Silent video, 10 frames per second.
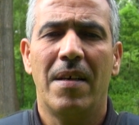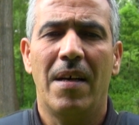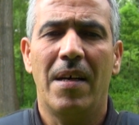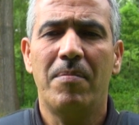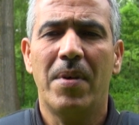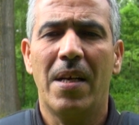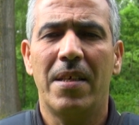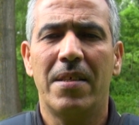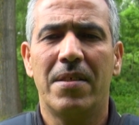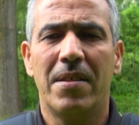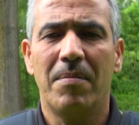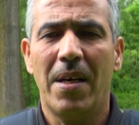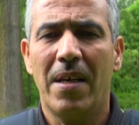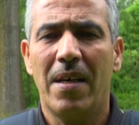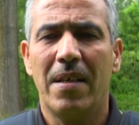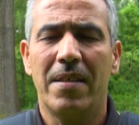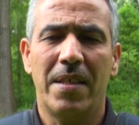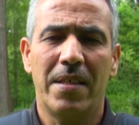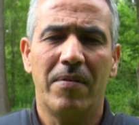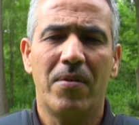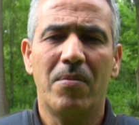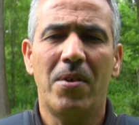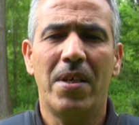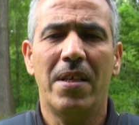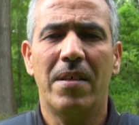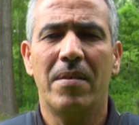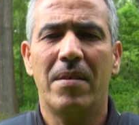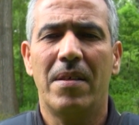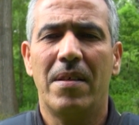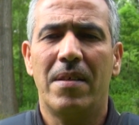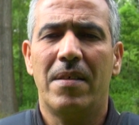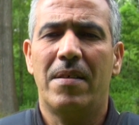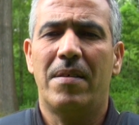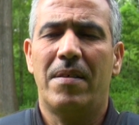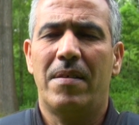عمر الاستمارة يعني فورمولير آه،